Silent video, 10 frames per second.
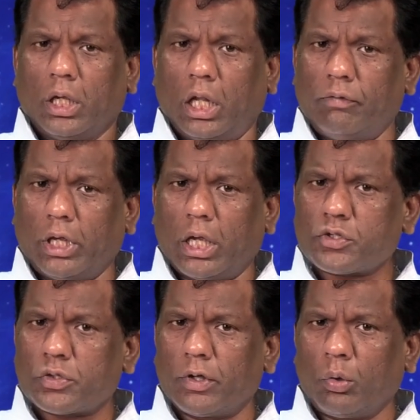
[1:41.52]
எனவே
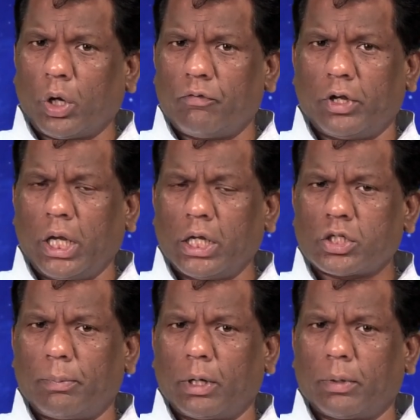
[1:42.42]
இயேசுவினுடைய
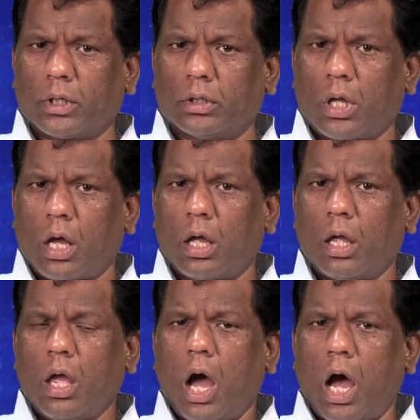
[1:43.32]
விண்ணேற்றம் என்பது
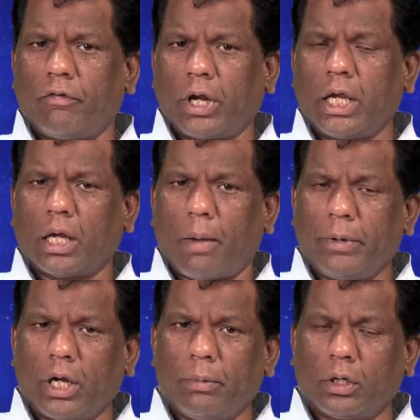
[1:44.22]
அவரை
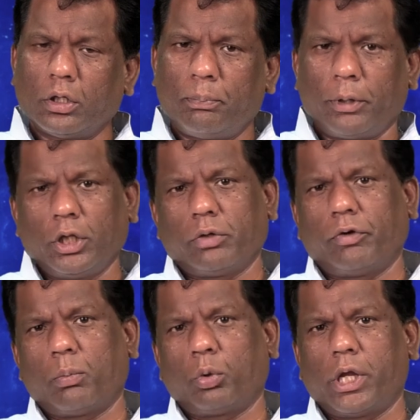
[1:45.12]
நம்மிடமிருந்து பிரித்து
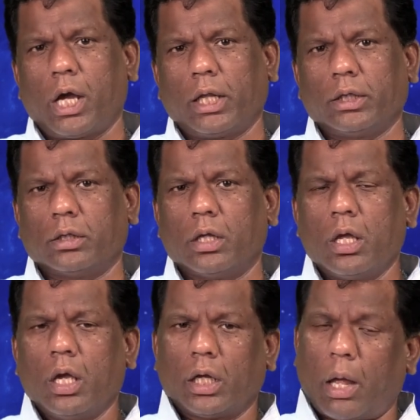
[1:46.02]
விட முடியாது
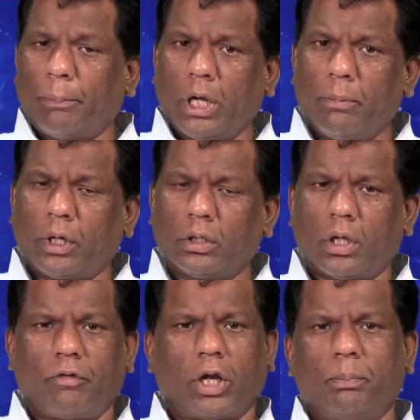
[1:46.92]
நம்மிடமிருந்து
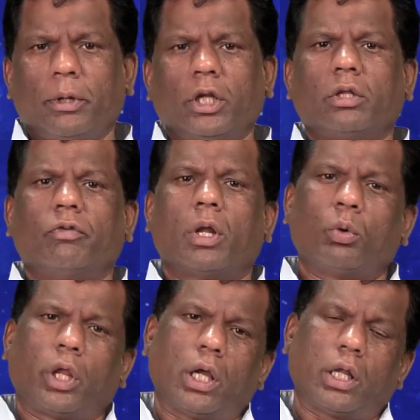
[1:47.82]
அவரை பிரித்து விட
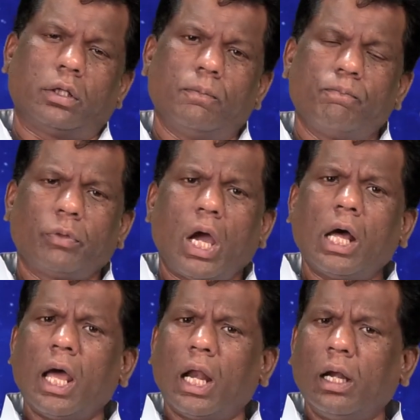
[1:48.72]
முடியாது
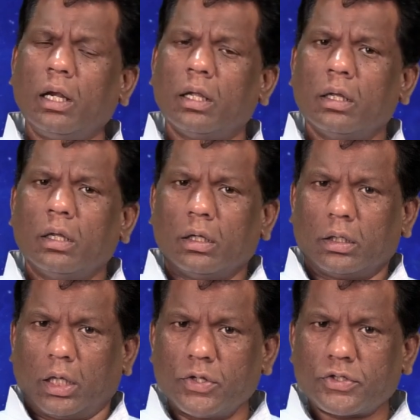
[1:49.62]
ஆனால்
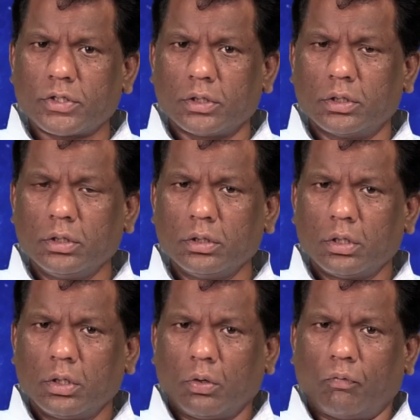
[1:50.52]
இயேசு
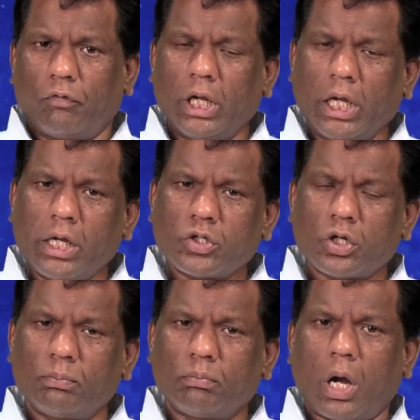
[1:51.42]

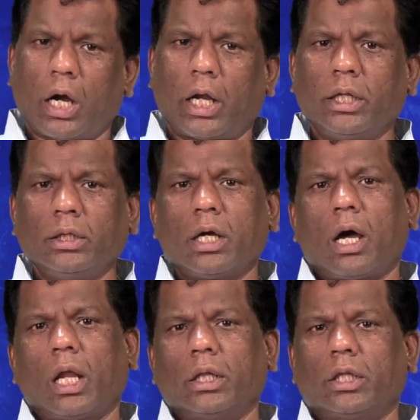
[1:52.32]
விண்ணேற்றம் அடைந்த
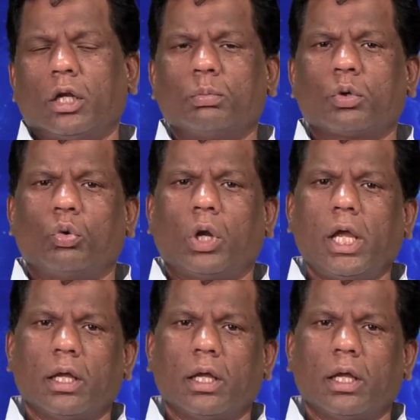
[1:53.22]
காலத்திலும் கூட